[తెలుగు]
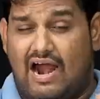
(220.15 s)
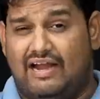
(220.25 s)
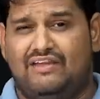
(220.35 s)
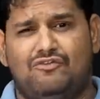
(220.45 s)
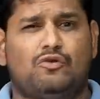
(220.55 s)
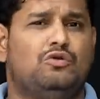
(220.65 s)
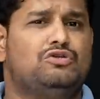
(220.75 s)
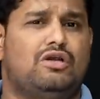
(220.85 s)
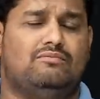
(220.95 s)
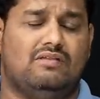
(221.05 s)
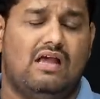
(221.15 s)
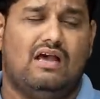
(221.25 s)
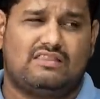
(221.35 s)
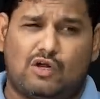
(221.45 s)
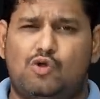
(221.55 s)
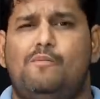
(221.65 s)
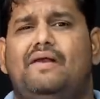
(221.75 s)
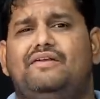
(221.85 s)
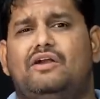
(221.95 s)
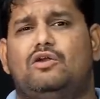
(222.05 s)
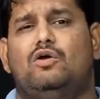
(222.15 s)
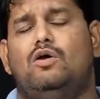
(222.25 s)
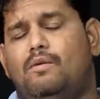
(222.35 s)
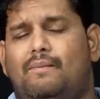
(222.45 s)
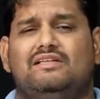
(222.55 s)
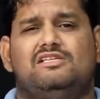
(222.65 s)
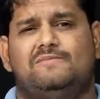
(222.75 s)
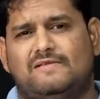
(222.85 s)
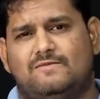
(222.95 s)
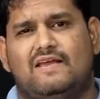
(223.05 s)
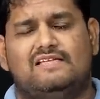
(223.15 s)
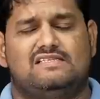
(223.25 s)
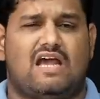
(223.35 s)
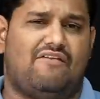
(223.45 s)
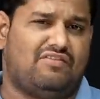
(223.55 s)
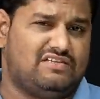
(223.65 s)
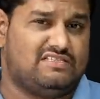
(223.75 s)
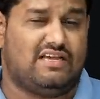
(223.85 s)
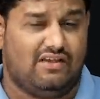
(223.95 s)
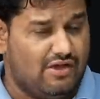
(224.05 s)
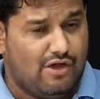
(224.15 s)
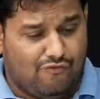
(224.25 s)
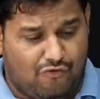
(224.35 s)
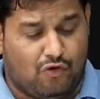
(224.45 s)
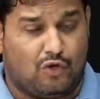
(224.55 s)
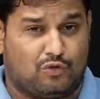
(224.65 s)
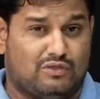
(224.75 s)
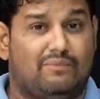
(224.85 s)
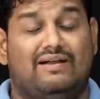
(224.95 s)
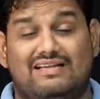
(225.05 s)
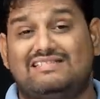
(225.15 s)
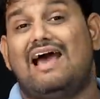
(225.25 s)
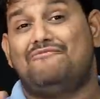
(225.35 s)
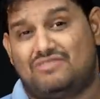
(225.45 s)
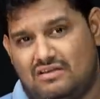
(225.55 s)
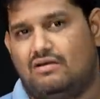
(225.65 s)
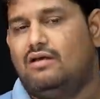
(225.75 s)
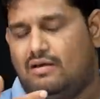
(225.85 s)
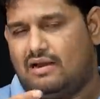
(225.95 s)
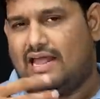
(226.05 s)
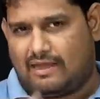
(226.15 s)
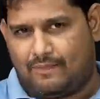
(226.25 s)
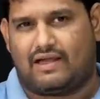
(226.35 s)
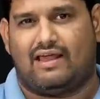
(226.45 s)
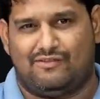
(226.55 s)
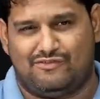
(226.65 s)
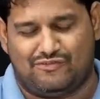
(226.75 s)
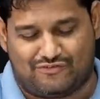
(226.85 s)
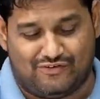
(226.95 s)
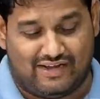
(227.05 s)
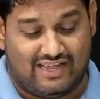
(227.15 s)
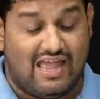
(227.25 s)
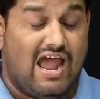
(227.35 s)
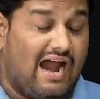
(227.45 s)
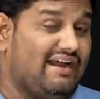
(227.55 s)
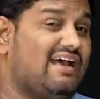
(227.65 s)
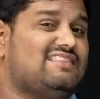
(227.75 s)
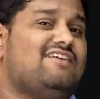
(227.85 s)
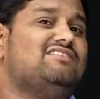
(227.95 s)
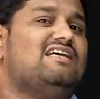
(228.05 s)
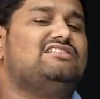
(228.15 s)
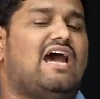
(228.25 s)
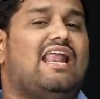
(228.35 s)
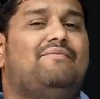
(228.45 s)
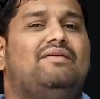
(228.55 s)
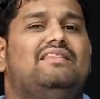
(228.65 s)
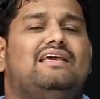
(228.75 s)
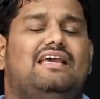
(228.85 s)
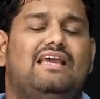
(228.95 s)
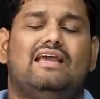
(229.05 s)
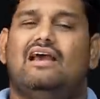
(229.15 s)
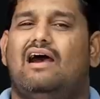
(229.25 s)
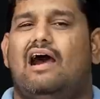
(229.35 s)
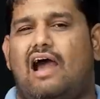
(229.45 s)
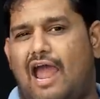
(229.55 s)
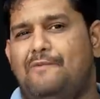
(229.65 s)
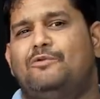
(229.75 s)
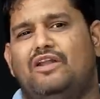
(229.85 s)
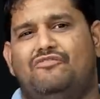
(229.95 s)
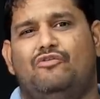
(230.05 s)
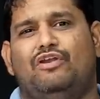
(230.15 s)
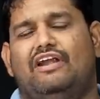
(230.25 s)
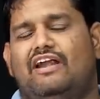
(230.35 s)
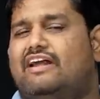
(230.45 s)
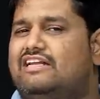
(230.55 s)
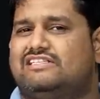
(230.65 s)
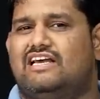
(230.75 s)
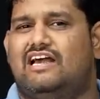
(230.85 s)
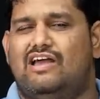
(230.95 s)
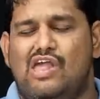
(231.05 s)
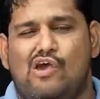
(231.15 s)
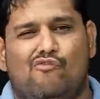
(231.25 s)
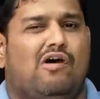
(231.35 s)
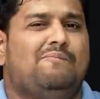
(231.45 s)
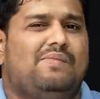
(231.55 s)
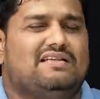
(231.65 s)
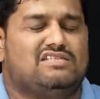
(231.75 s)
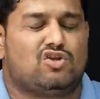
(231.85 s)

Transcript: అండ్ ఈ ఫోన్ కొంచెం తక్కువ బడ్జెట్లో మంచి స్పెసిఫికేషన్స్ ఆఫర్ చేసే ఫోన్ అవుతుందన్నమాట శాంసంగ్ లెక్క ప్రకారం చూసుకుంటే అండ్ ఆ తర్వాత చాలామందికి హైప్ ఉన్న ఫోన్ ఏంటంటే ఖచ్చితంగా వన్ ప్లస్